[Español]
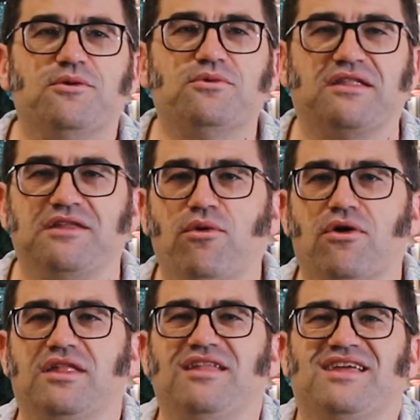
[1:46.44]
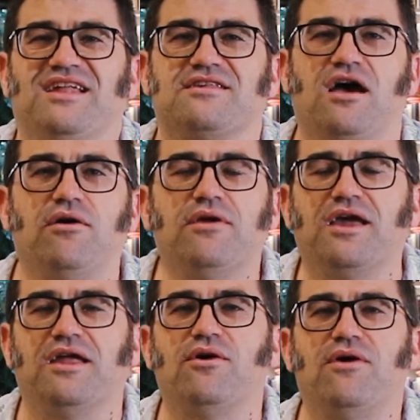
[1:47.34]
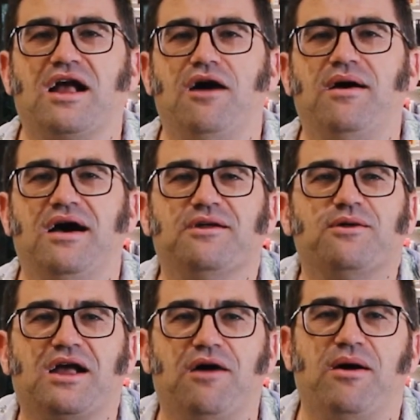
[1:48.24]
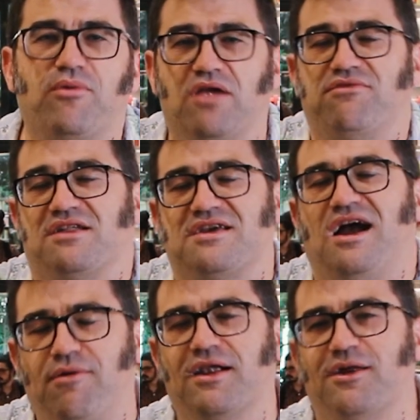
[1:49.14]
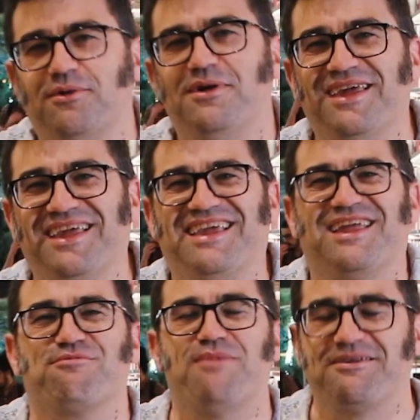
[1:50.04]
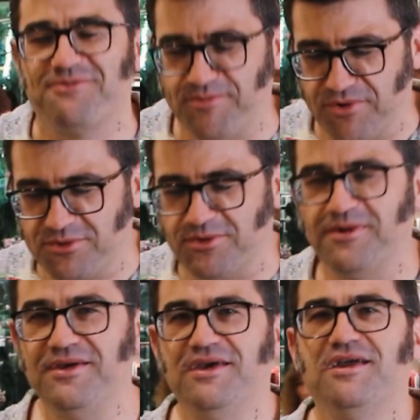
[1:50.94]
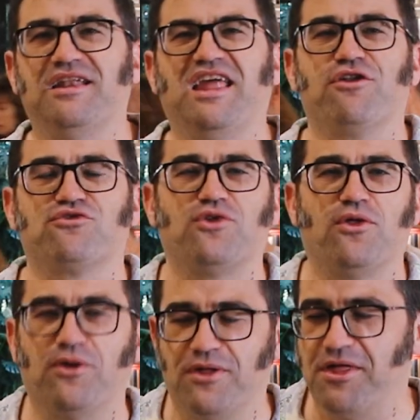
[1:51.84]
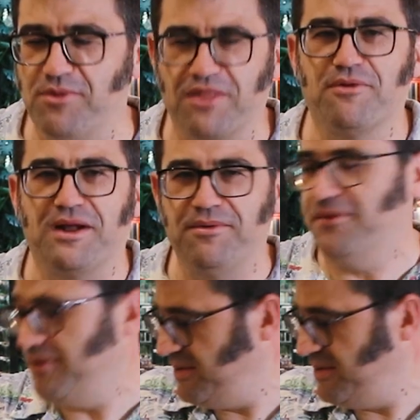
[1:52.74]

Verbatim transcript: un artículo que te ha interesado y que no acaba, no acaba, bueno, al final se acaba, claro, y quieres más, Por eso leeros todo lo de Eduardo Bravo.